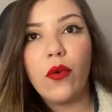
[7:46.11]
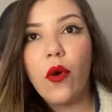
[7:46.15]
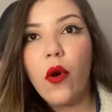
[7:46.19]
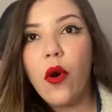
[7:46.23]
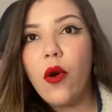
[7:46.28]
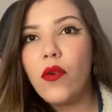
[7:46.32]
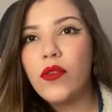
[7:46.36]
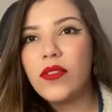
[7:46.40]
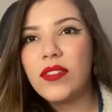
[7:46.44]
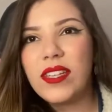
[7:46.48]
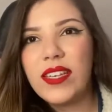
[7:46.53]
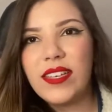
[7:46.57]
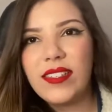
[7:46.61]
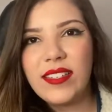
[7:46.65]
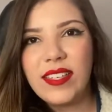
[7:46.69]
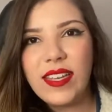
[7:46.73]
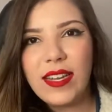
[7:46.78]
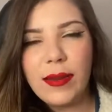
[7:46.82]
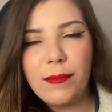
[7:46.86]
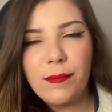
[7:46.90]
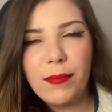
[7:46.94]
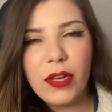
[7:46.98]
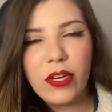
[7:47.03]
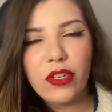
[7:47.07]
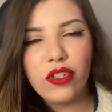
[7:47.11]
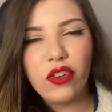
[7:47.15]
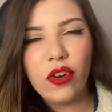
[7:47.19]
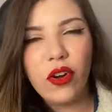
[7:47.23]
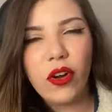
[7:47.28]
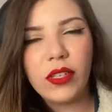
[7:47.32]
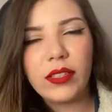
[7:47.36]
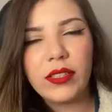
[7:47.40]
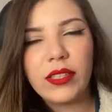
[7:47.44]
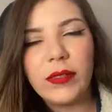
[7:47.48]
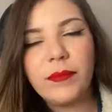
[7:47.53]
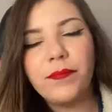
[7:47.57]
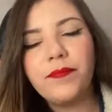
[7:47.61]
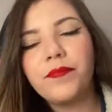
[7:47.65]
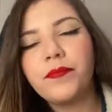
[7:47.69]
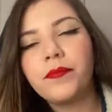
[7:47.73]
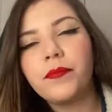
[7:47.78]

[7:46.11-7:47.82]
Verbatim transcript: com ou sem CNPJ.